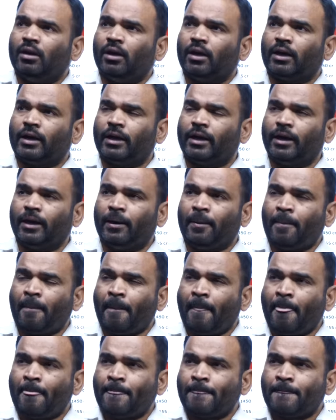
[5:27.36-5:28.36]
ఇక్కడ
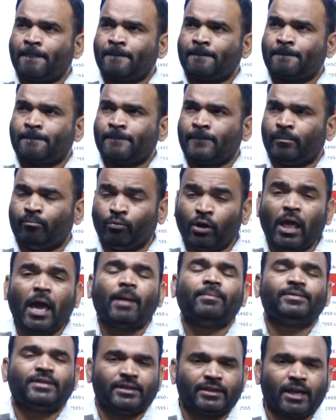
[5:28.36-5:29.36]

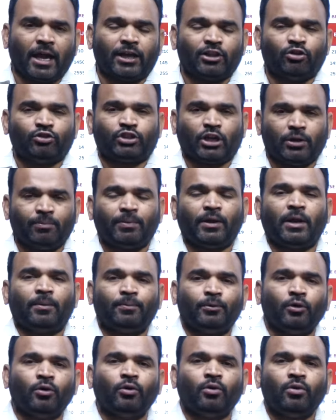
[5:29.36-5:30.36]
ములాయం సింగ్ యాదవ్
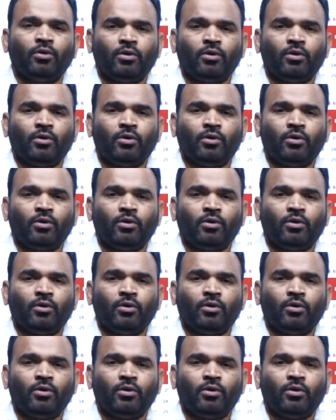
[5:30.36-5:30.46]
చనిపోయినప్పుడు